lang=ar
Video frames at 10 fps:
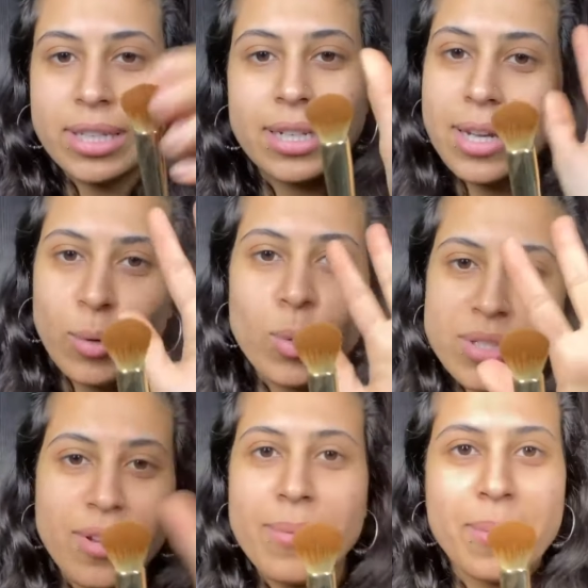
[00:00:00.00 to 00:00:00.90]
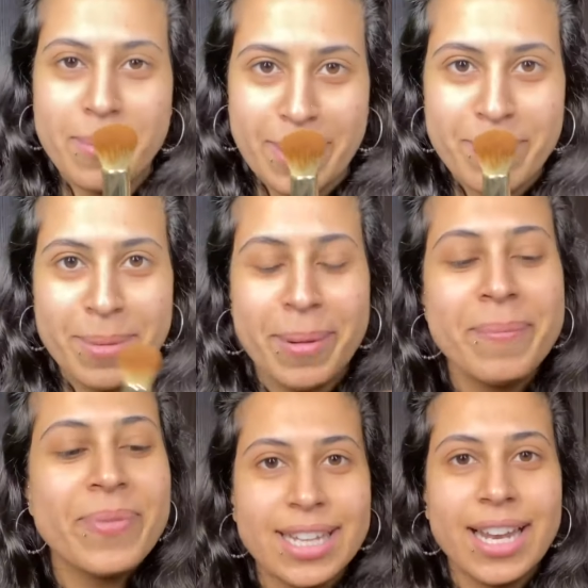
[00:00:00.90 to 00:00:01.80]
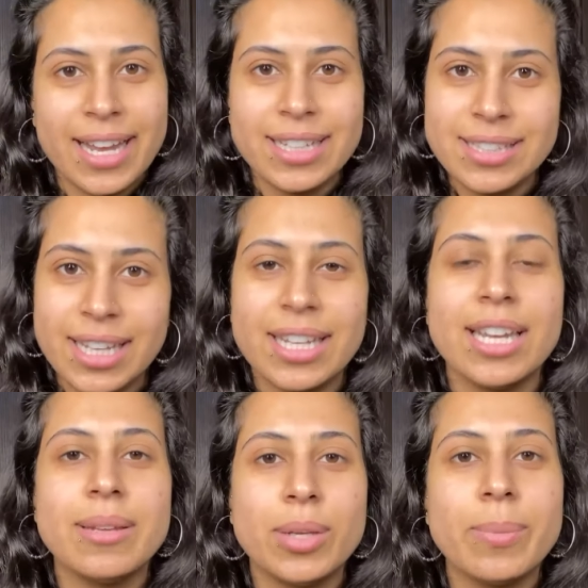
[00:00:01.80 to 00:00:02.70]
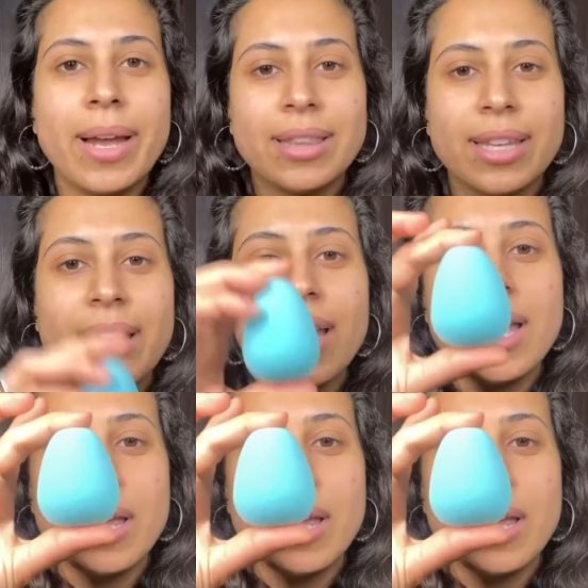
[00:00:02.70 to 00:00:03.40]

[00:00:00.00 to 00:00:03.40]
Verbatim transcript: كده هو وصفها بيبقى مكببه الحاجه التانية يبقى عندنا